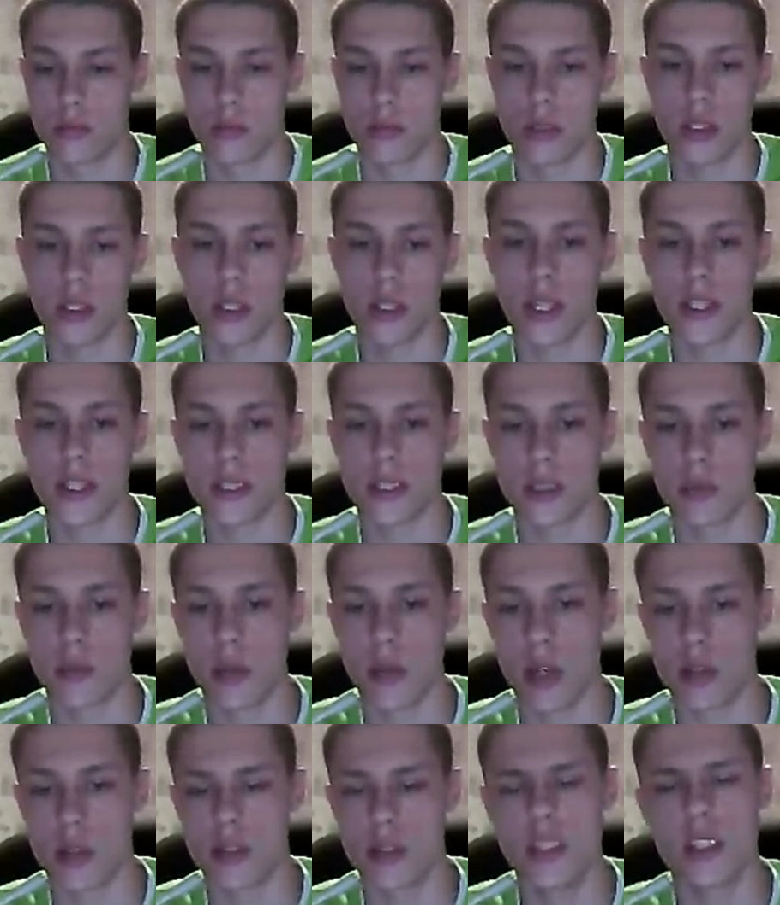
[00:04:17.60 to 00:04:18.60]
когда я
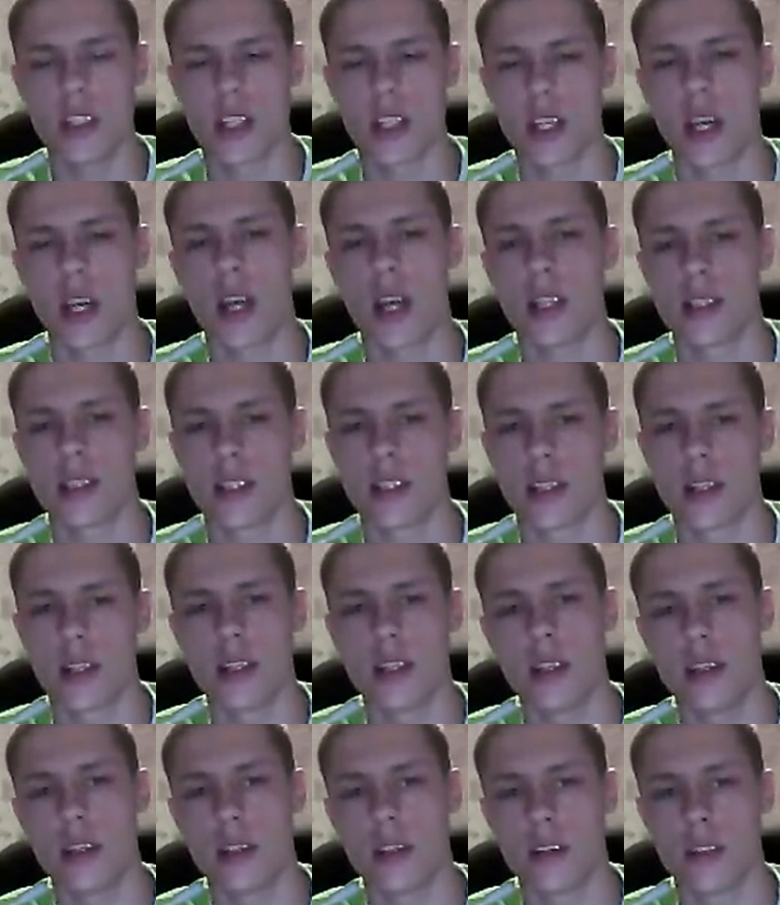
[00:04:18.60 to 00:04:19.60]
снимаю Дина Хантер
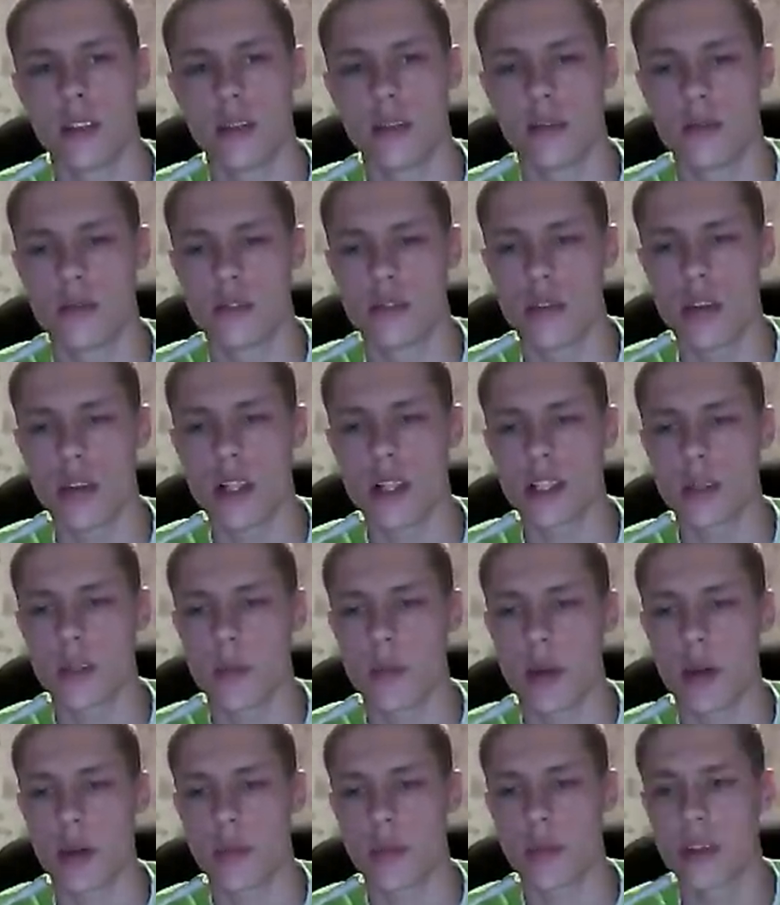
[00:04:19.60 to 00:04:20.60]
или Jurassic
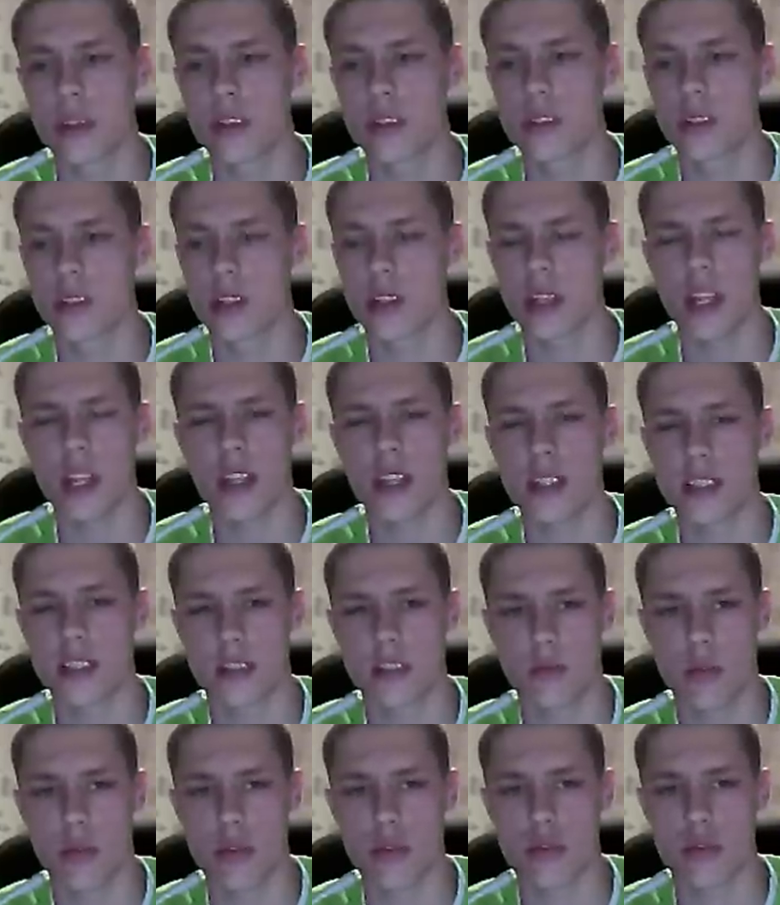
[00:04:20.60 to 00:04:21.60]
Park Builder, я не
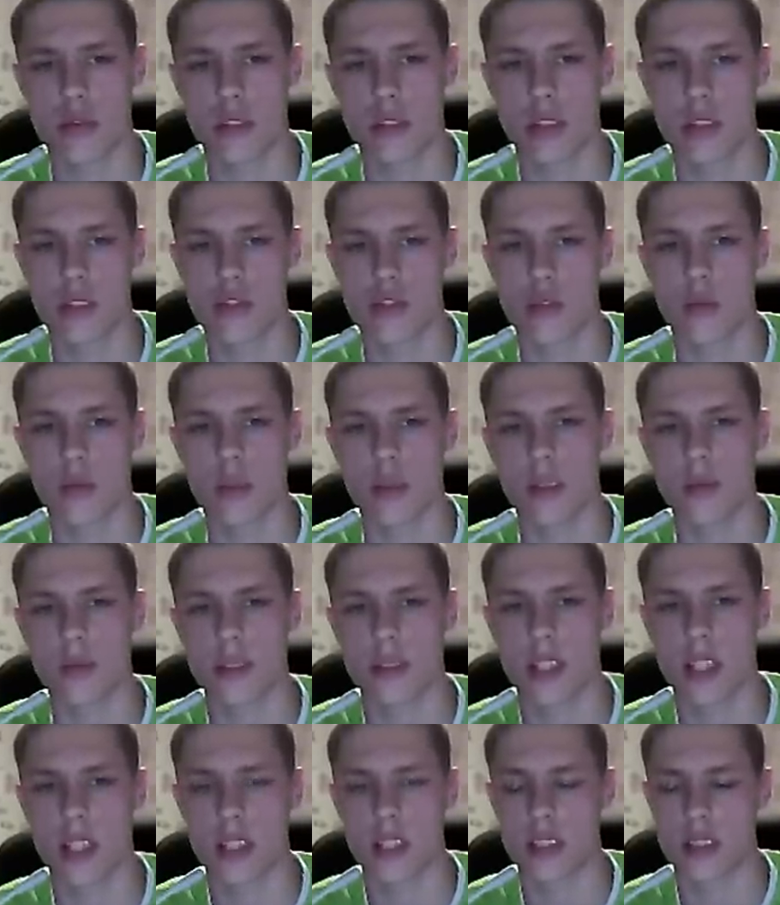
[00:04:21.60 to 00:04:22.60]
забочусь ни о чем. Там,
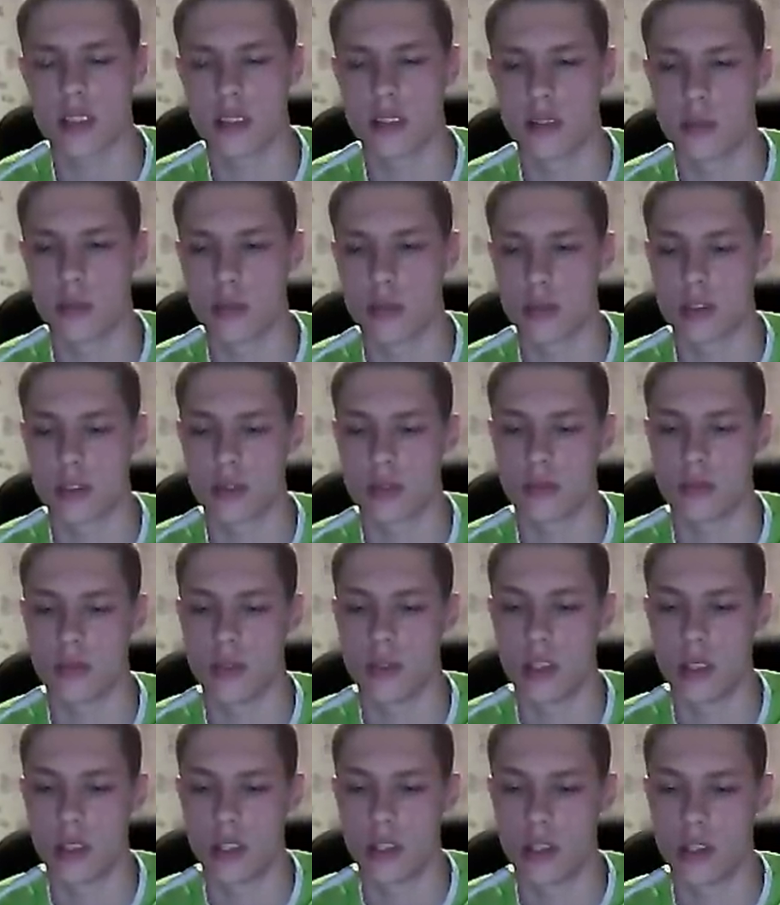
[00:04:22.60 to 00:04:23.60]
знаете, допустим,
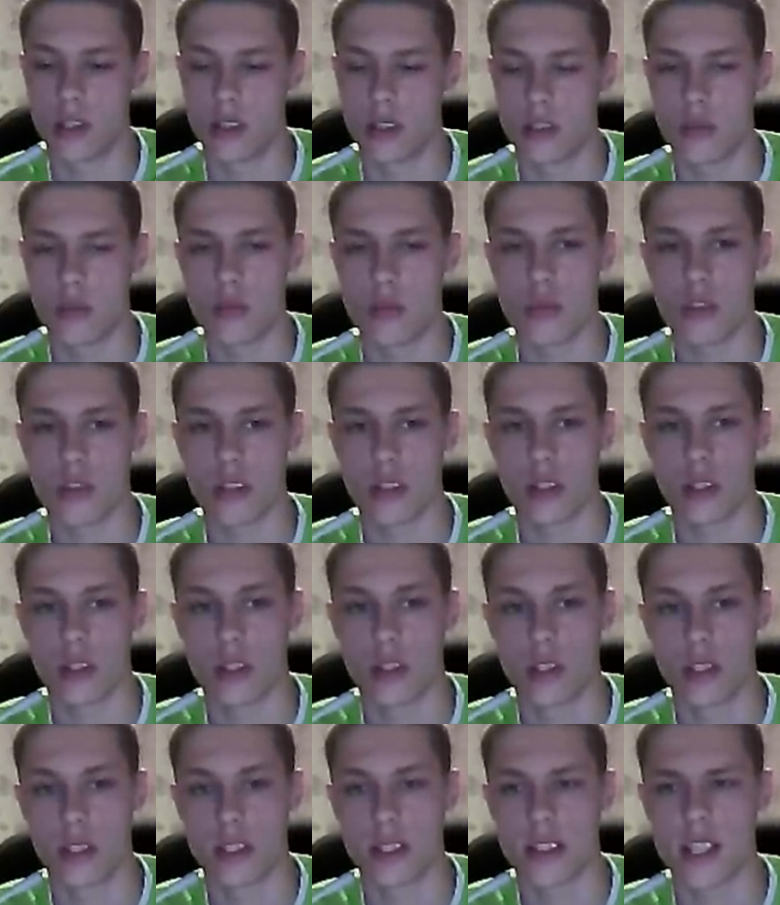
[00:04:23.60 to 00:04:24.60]
не нужно
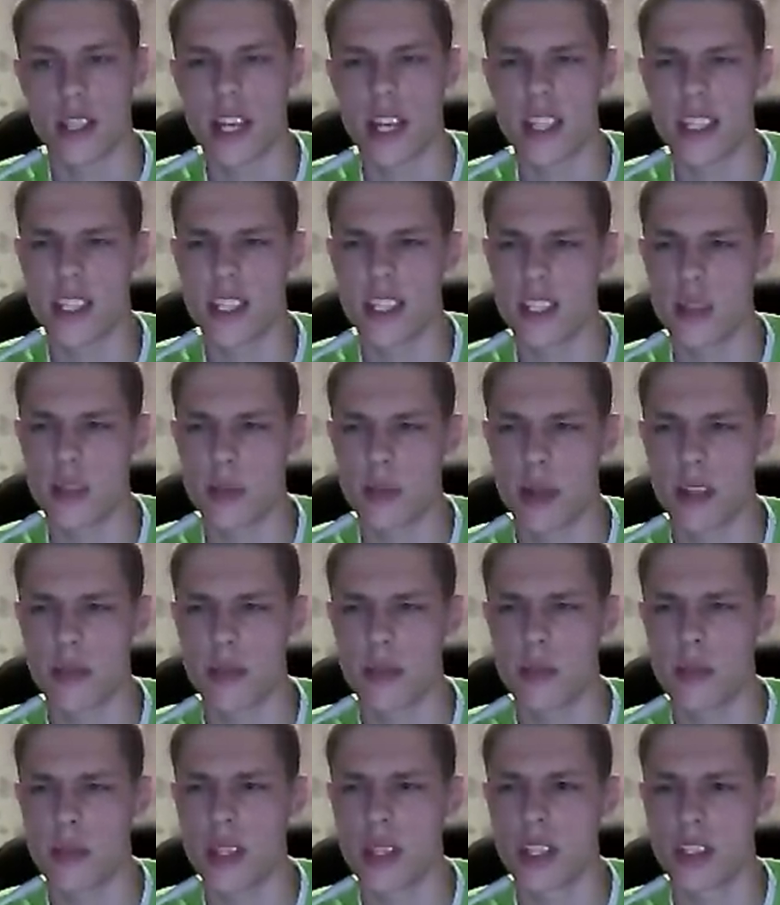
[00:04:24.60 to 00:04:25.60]
искать какие-то
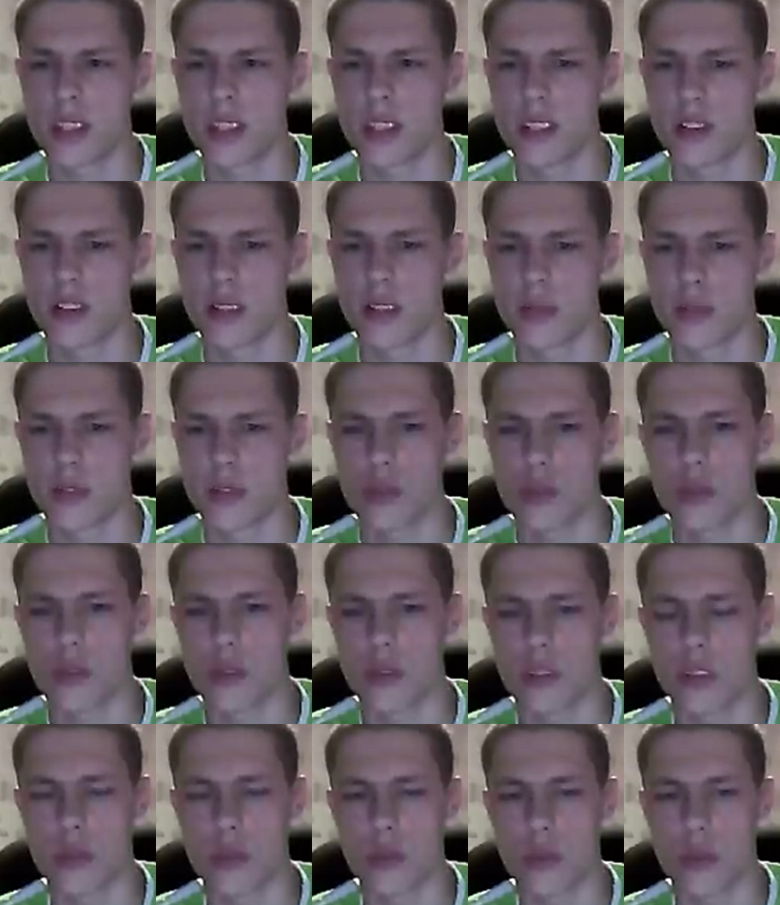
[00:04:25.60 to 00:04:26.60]
предметы, там
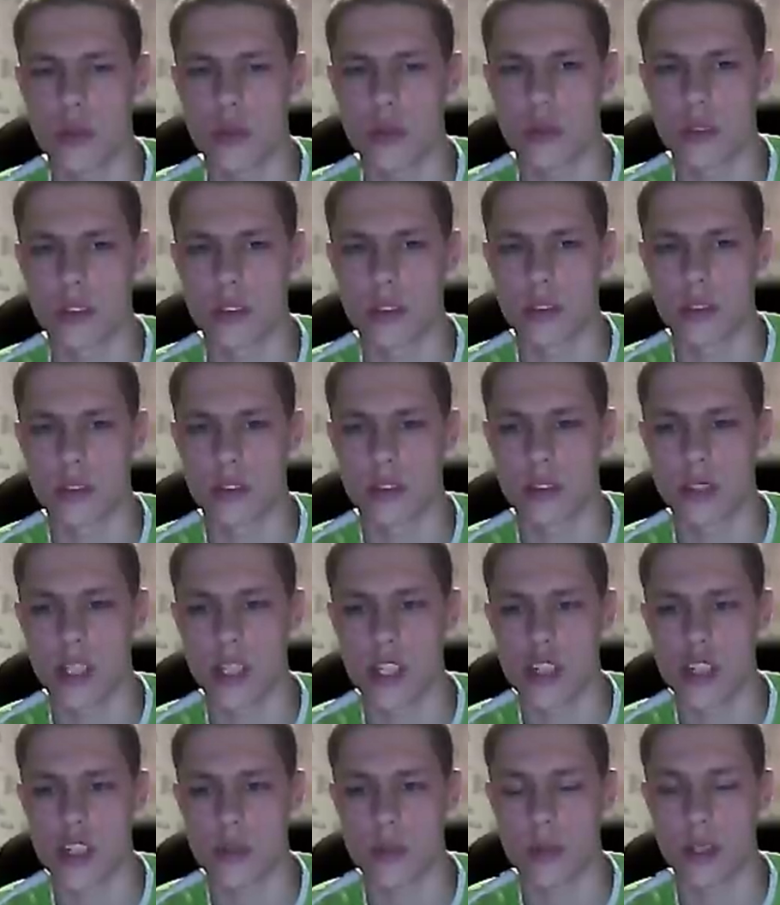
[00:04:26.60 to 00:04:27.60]
что-нибудь такое вот э,
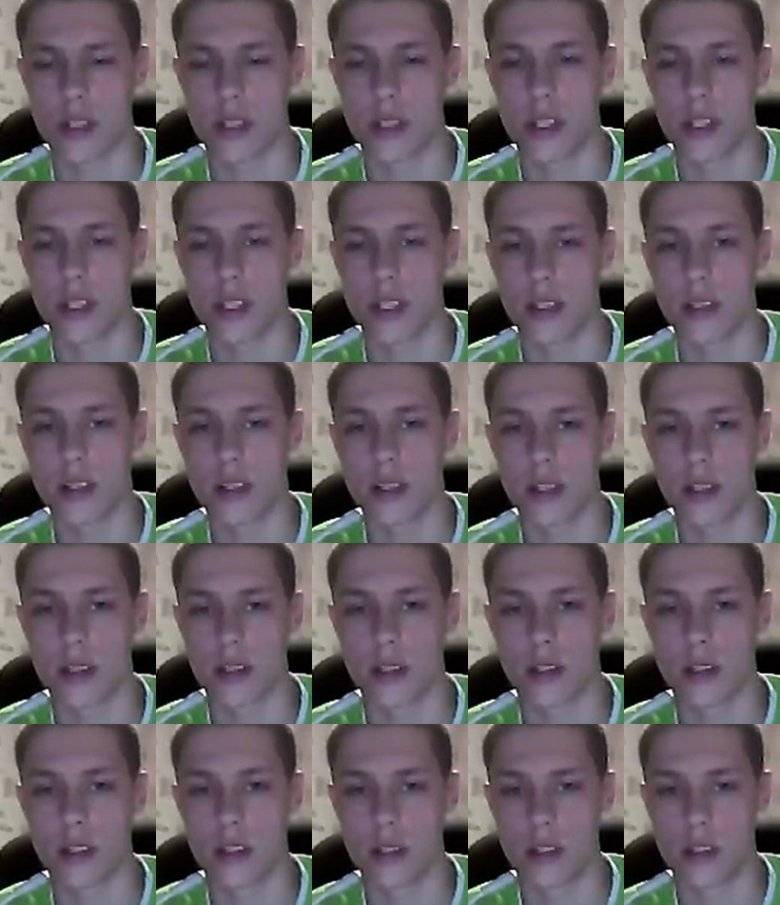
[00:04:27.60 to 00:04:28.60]
значимое для игры.